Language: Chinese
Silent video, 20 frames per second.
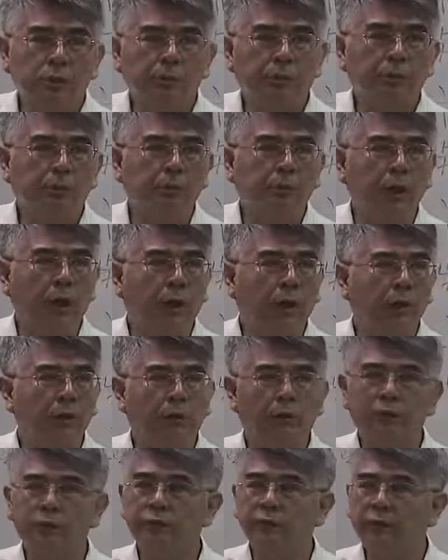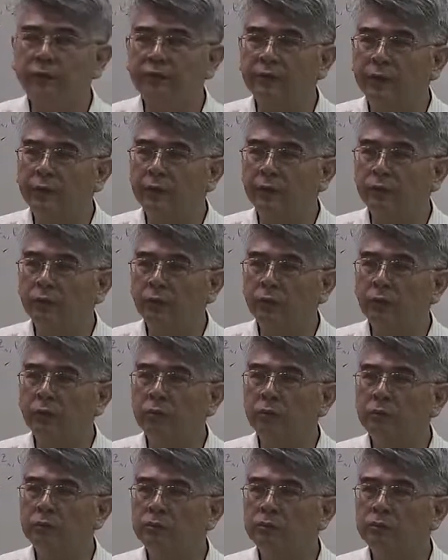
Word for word: 那么无聊观察三点钟？